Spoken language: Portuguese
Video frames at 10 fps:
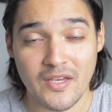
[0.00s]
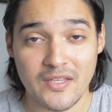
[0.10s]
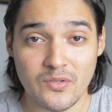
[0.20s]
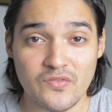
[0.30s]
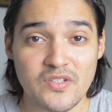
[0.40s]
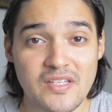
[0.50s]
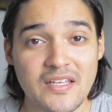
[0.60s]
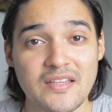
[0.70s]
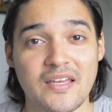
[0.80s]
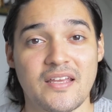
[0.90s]
Então, se você
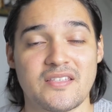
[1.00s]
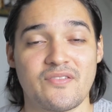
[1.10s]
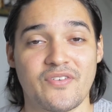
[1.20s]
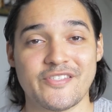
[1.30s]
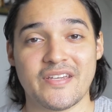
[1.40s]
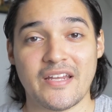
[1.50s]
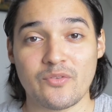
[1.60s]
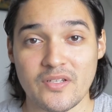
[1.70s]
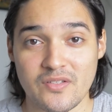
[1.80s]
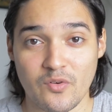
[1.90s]
tem interesse em fazer
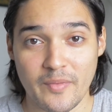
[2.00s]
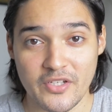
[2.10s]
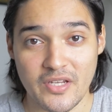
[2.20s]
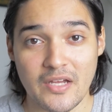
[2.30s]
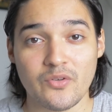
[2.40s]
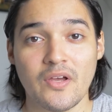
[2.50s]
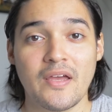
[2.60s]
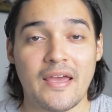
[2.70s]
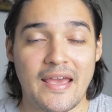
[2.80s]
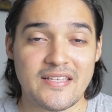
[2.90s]
graduação ou mestrado,
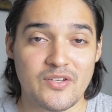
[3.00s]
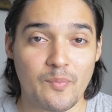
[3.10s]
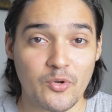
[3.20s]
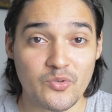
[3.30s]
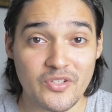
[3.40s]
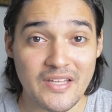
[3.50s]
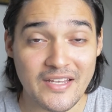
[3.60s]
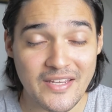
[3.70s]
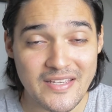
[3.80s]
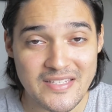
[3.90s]
essa é uma
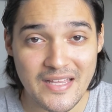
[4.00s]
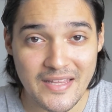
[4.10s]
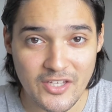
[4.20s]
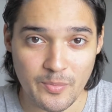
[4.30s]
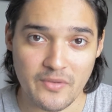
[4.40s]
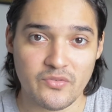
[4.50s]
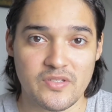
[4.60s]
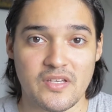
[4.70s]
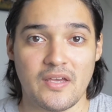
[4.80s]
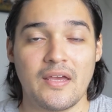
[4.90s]
oportunidade excelente para
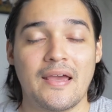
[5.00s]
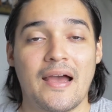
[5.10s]
você.